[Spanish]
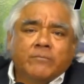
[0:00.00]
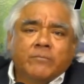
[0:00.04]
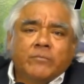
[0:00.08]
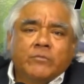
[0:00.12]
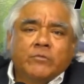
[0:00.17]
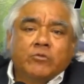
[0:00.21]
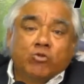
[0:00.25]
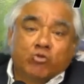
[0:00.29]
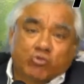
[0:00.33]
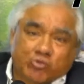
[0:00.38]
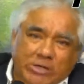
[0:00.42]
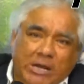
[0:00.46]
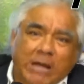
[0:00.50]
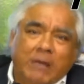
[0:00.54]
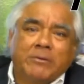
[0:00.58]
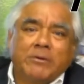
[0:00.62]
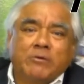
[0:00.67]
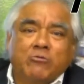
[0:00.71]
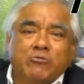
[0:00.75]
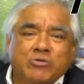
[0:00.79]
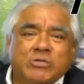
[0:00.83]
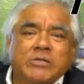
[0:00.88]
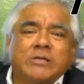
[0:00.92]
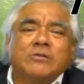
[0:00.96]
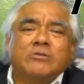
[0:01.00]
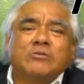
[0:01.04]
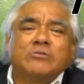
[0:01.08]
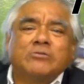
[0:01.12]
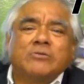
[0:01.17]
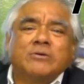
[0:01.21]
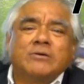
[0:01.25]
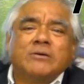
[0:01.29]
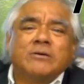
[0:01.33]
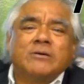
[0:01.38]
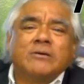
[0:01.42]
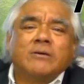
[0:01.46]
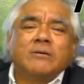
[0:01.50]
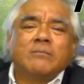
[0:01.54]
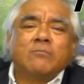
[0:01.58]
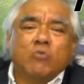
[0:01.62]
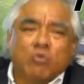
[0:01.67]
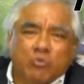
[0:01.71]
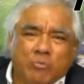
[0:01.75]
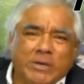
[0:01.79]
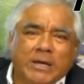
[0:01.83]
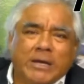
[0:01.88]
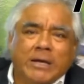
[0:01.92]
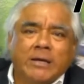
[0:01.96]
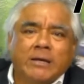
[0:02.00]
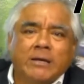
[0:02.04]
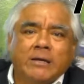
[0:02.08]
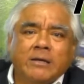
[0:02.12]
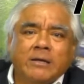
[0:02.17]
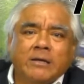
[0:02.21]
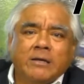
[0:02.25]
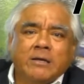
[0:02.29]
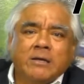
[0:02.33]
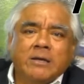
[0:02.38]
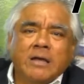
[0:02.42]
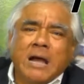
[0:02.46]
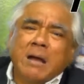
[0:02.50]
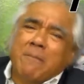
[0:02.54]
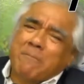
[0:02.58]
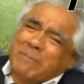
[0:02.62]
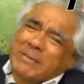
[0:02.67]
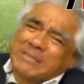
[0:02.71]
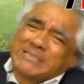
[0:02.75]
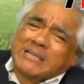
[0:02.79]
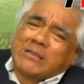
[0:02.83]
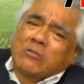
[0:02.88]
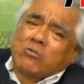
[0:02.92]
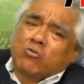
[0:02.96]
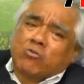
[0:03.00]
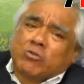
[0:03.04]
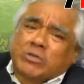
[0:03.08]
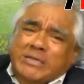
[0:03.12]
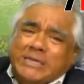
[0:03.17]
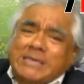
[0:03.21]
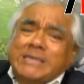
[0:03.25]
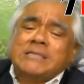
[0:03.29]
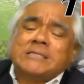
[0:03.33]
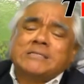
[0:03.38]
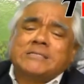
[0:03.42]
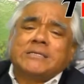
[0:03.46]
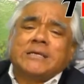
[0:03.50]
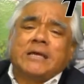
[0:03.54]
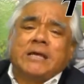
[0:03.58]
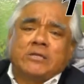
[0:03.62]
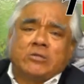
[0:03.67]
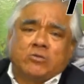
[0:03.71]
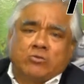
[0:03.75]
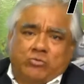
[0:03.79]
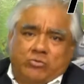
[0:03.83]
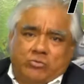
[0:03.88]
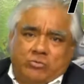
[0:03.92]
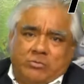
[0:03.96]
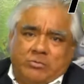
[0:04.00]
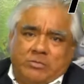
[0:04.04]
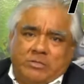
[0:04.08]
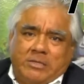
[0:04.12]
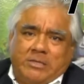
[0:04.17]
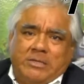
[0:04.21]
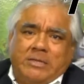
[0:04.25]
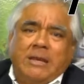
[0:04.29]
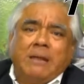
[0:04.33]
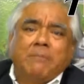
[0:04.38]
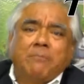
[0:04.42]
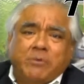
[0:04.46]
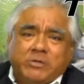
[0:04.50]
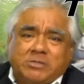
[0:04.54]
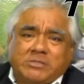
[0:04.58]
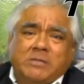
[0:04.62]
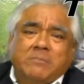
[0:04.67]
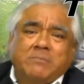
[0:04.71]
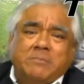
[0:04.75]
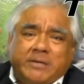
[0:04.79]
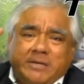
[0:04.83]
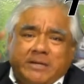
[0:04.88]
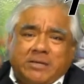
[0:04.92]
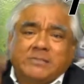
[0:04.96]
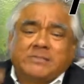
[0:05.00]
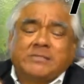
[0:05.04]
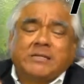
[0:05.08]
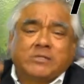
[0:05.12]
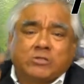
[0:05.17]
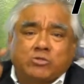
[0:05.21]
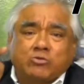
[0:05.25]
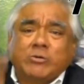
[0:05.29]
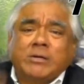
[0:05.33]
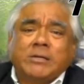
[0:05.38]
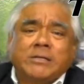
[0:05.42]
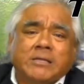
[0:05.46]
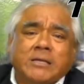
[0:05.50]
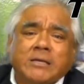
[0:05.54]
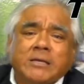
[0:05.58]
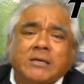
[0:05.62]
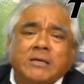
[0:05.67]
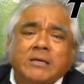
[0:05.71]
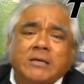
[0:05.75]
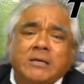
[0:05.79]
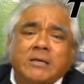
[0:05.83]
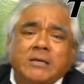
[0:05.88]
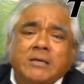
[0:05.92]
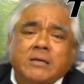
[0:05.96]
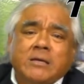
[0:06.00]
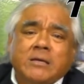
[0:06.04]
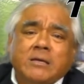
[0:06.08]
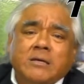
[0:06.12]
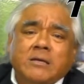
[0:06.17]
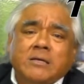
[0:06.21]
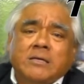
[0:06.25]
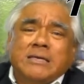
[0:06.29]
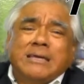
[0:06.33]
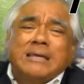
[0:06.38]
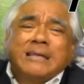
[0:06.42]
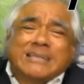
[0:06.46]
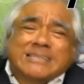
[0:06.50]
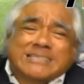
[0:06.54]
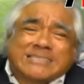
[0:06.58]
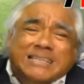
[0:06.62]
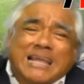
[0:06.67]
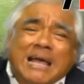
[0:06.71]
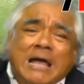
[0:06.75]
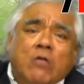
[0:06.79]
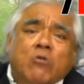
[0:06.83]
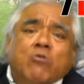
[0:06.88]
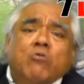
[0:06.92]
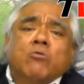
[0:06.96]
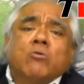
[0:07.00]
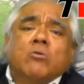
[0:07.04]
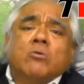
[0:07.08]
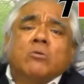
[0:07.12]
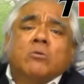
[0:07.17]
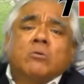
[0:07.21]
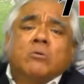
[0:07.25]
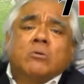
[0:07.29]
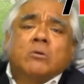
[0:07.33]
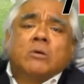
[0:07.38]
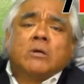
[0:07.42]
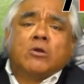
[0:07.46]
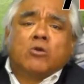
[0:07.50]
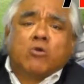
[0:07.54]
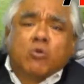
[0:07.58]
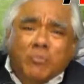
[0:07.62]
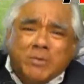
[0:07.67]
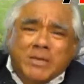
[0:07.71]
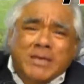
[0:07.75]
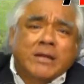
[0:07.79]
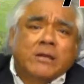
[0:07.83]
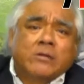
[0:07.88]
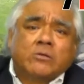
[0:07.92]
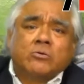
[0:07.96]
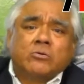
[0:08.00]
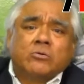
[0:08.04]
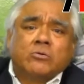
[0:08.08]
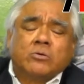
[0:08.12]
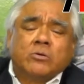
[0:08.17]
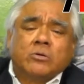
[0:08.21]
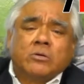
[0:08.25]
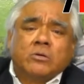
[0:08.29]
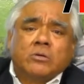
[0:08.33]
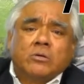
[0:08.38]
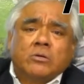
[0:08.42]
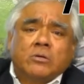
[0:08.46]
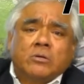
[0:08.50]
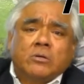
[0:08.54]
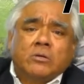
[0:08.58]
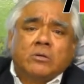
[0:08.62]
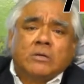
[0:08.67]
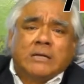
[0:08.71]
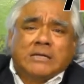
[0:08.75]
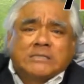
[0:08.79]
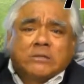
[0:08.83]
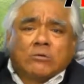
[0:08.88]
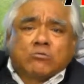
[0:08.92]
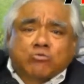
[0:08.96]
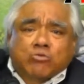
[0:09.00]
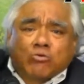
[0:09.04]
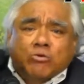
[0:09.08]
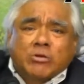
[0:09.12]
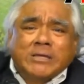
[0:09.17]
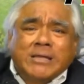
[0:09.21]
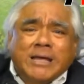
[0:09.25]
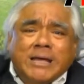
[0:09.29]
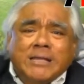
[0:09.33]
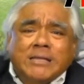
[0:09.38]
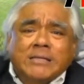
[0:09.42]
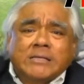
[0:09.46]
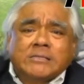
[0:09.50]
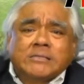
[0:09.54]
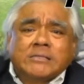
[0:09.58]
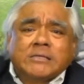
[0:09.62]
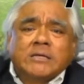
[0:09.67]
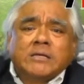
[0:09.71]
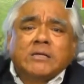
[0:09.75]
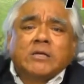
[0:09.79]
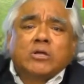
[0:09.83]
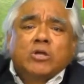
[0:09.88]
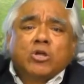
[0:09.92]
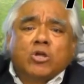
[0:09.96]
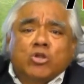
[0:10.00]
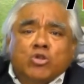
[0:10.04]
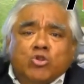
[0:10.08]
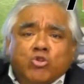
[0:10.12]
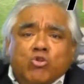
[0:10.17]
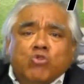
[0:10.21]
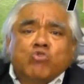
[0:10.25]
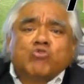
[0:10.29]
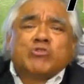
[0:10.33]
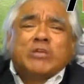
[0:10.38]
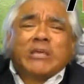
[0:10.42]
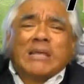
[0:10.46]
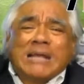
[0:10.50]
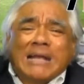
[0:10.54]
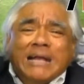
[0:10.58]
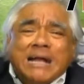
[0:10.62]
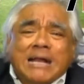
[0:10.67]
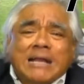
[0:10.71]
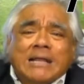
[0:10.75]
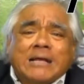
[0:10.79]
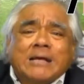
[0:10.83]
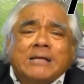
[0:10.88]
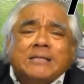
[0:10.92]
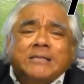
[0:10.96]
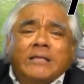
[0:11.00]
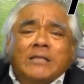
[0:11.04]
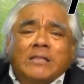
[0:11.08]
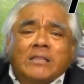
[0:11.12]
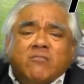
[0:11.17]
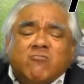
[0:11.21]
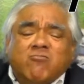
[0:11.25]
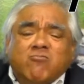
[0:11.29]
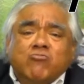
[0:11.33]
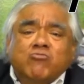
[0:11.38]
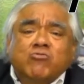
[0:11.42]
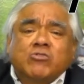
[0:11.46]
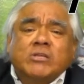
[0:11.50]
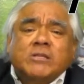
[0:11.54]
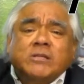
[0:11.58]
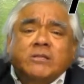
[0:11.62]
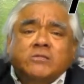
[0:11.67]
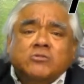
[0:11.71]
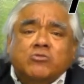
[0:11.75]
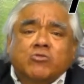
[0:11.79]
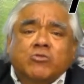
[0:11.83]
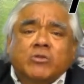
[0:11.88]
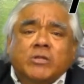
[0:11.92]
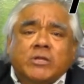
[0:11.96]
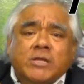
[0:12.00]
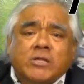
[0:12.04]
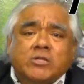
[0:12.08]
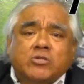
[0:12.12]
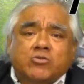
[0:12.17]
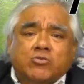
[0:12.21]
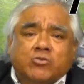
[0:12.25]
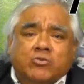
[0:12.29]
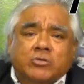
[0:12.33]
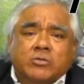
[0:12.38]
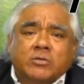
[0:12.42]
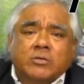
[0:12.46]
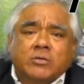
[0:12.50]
No sabe, ¿no es cierto? Muy bien. Han pasado 15 años desde la puesta en vigencia del SOAT y el Estado, el gobierno, las autoridades no se encargan de difundir estos derechos.